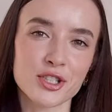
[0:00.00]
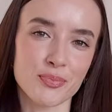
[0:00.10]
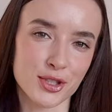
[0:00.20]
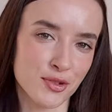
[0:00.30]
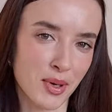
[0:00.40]
уже
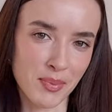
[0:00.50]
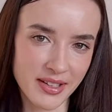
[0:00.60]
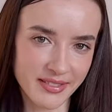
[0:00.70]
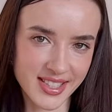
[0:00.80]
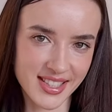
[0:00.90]
просто
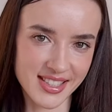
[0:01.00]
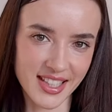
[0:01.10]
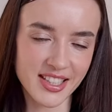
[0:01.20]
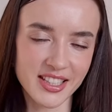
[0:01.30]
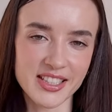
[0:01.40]
побаловаться,
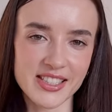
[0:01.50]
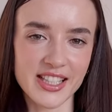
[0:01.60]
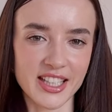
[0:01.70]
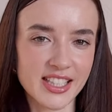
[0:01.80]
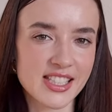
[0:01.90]
знаете, не из
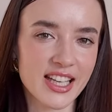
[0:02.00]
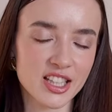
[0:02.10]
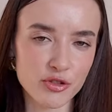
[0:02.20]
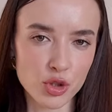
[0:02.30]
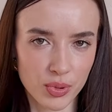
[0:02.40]
серии. Если
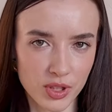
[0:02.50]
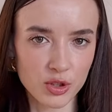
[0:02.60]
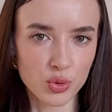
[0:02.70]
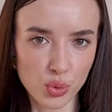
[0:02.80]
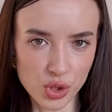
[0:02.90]
это все было
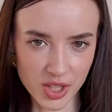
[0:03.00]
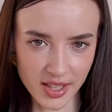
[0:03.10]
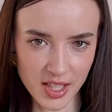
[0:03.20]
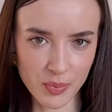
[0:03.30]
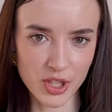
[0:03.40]

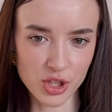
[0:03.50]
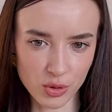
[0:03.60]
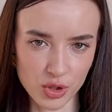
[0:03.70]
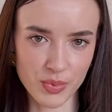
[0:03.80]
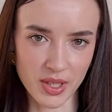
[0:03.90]
нужно и
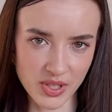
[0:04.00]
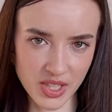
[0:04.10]
пришлось прям